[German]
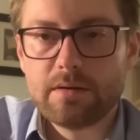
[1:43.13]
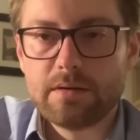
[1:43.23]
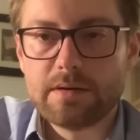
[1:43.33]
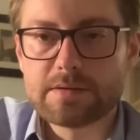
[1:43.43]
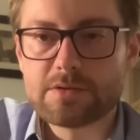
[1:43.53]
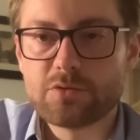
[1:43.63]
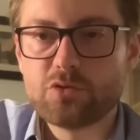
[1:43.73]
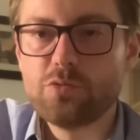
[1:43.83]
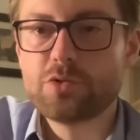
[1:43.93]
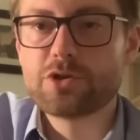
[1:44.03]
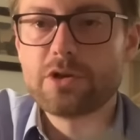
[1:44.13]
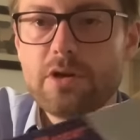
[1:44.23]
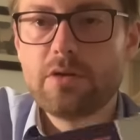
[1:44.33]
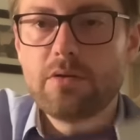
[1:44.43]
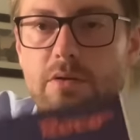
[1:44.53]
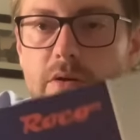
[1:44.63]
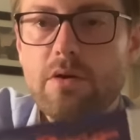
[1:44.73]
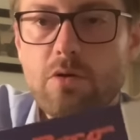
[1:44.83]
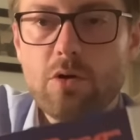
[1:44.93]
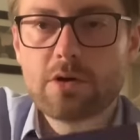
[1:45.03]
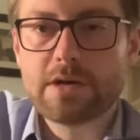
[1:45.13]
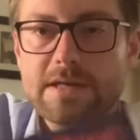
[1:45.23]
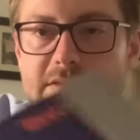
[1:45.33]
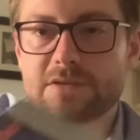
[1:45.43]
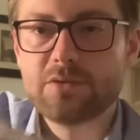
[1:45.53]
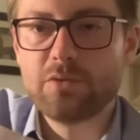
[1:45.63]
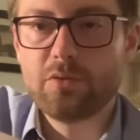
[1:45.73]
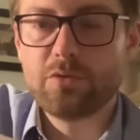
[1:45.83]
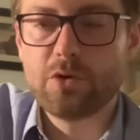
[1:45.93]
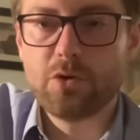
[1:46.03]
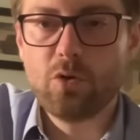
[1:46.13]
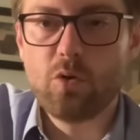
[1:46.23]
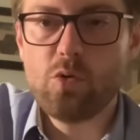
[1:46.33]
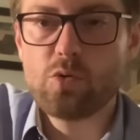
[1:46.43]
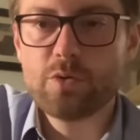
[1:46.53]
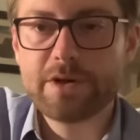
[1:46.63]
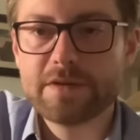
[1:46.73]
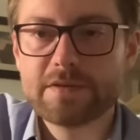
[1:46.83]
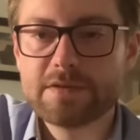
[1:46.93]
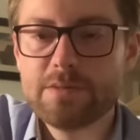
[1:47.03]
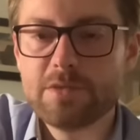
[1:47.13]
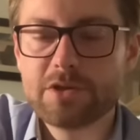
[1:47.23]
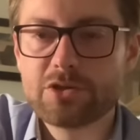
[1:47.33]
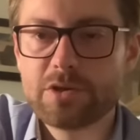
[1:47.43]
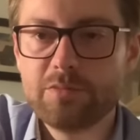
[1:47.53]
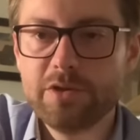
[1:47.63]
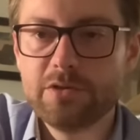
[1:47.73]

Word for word: Das ist so ein typischer Lokkasten von Roco, der ist ziemlich stabil,